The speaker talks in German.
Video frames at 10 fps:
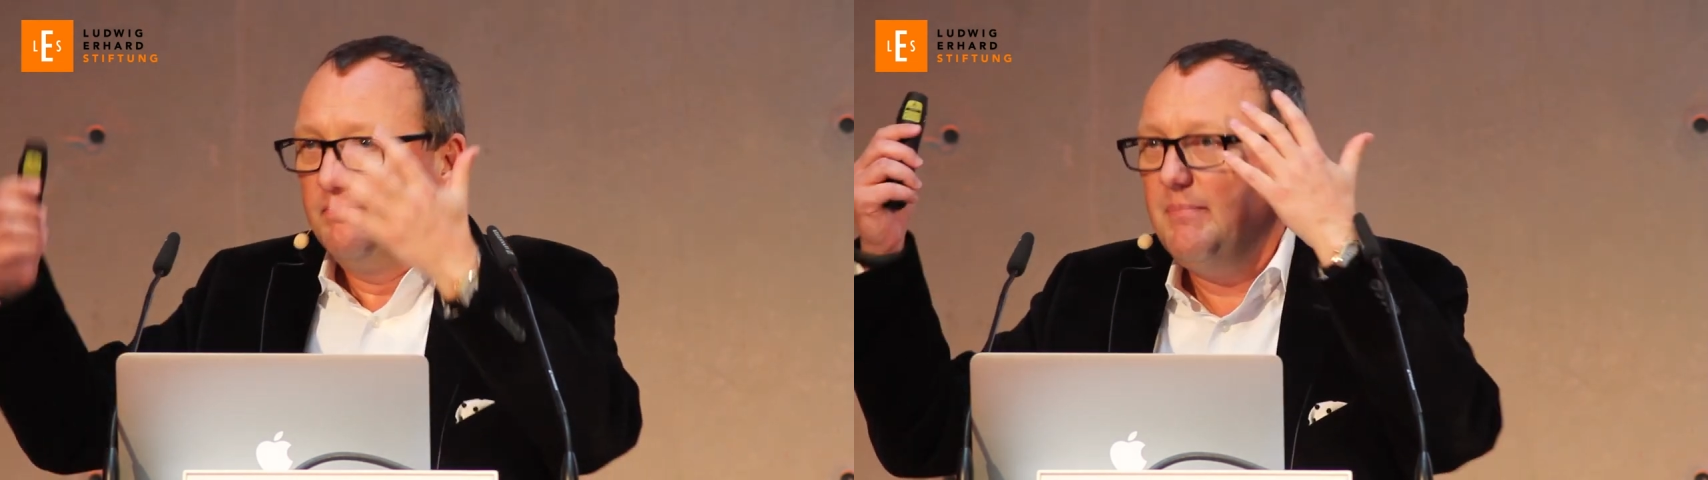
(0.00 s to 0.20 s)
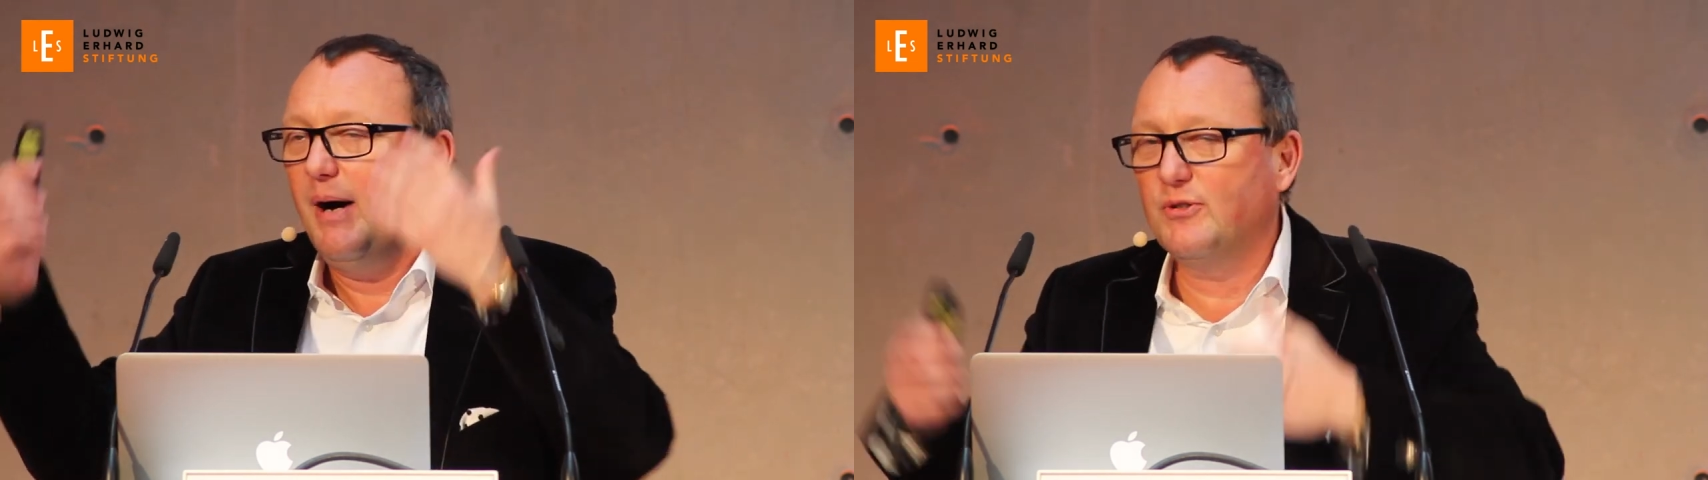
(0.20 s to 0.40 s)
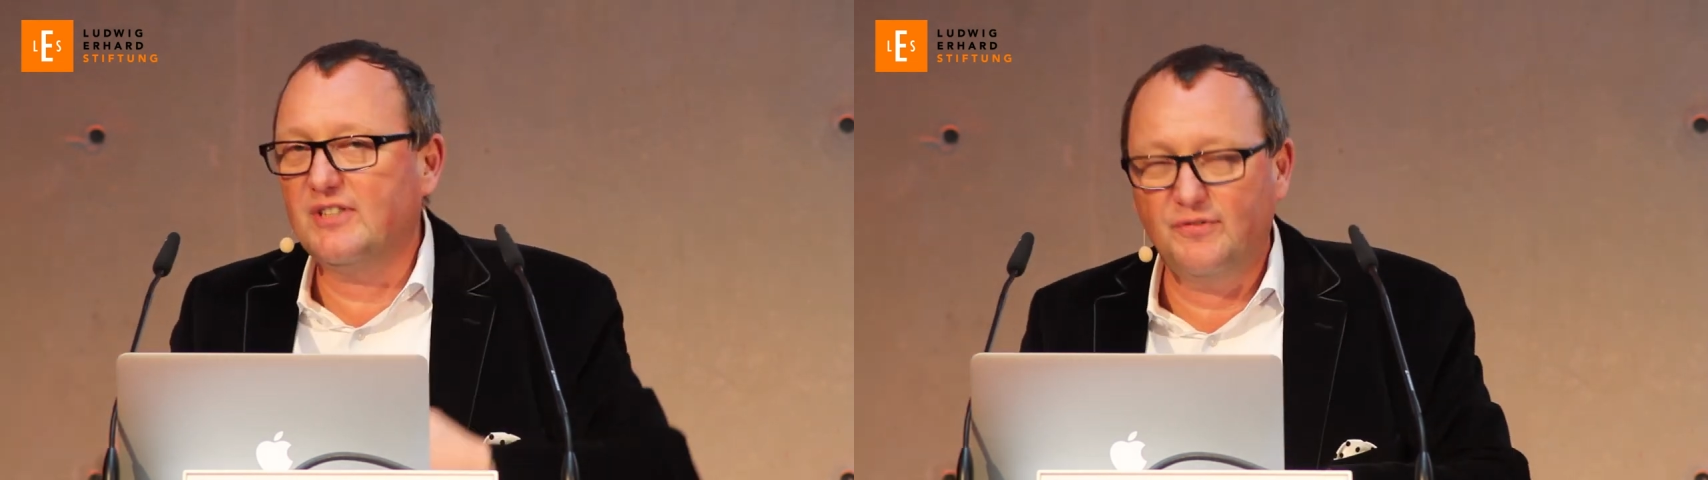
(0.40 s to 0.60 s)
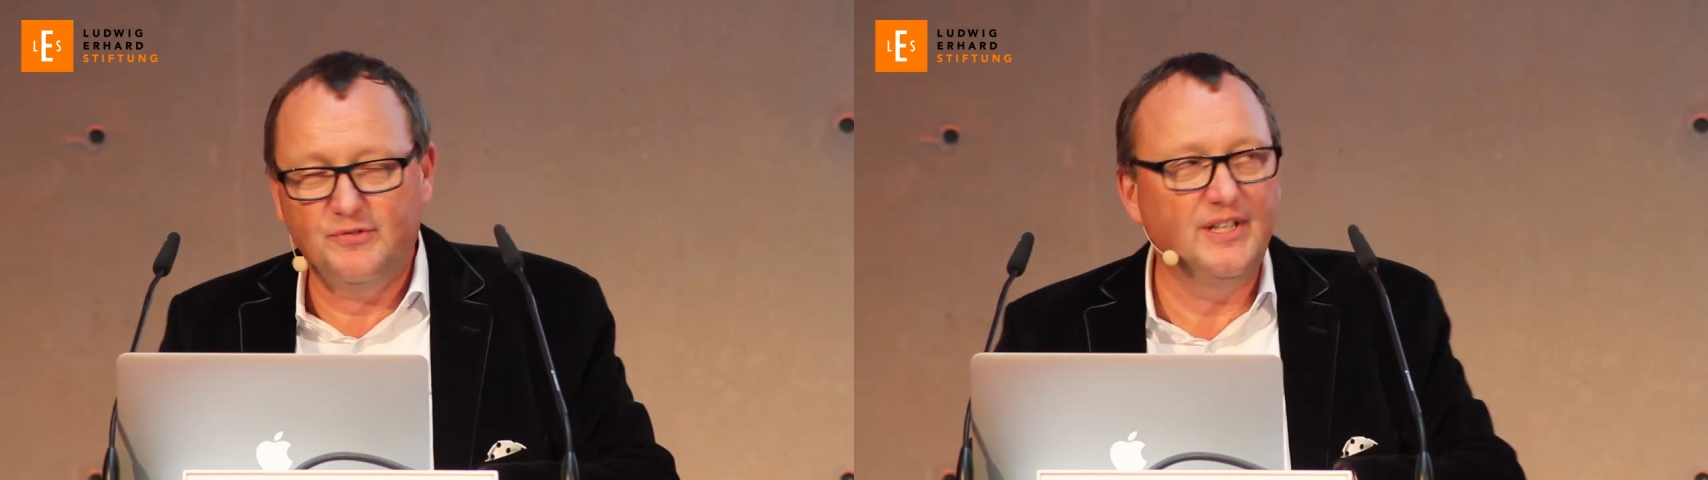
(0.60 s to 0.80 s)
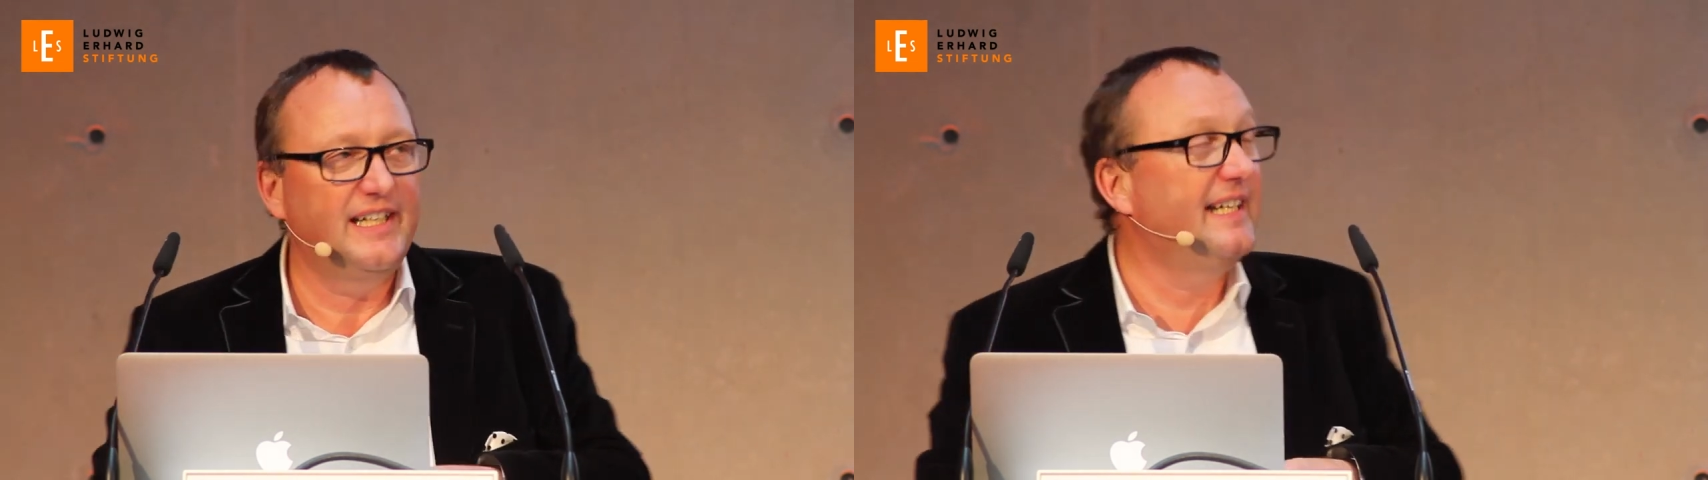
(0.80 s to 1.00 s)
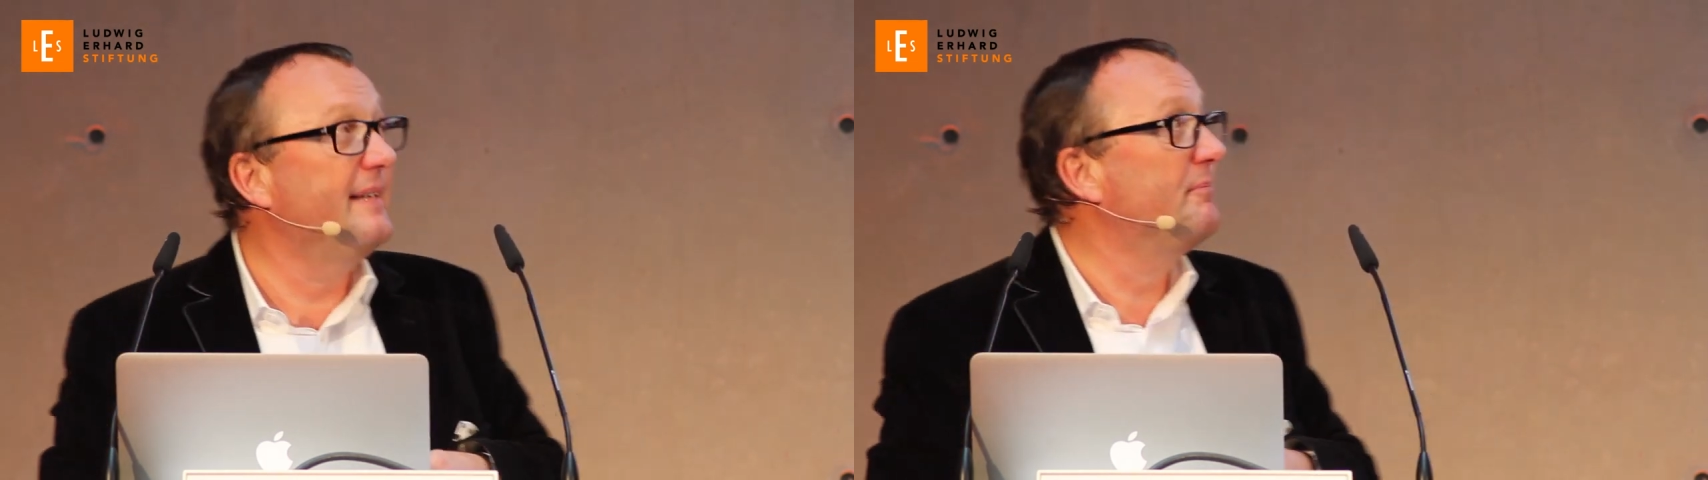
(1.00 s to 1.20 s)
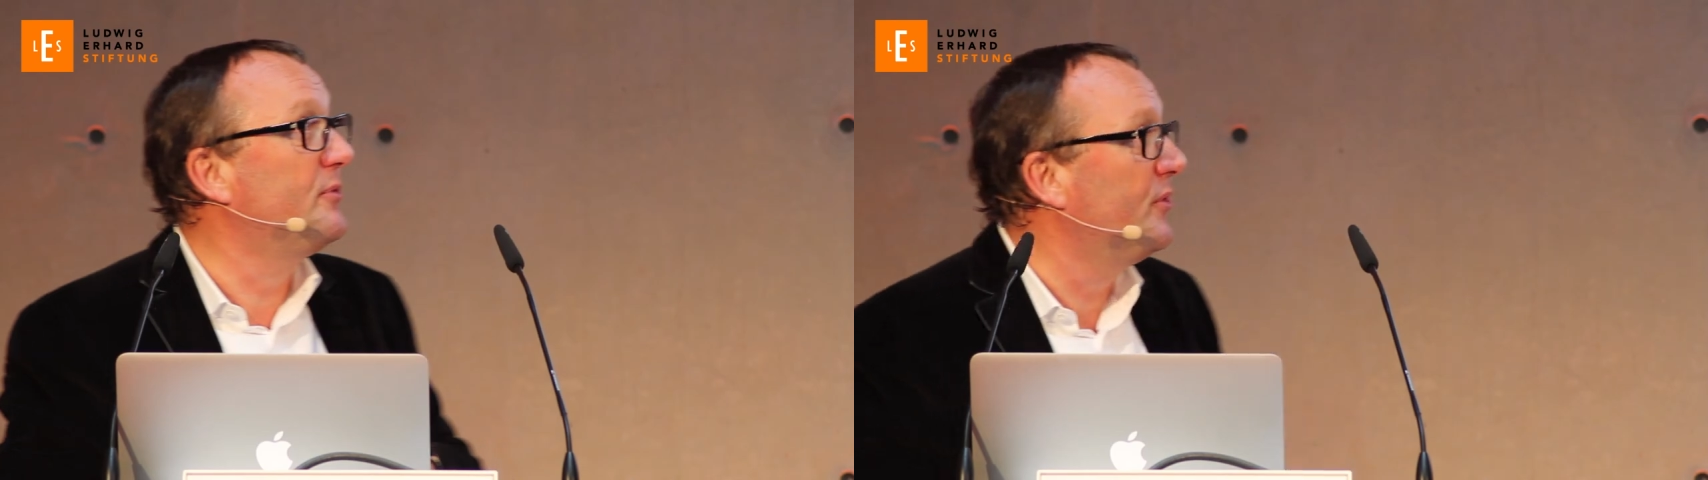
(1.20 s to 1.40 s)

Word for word: Maut dafür erheben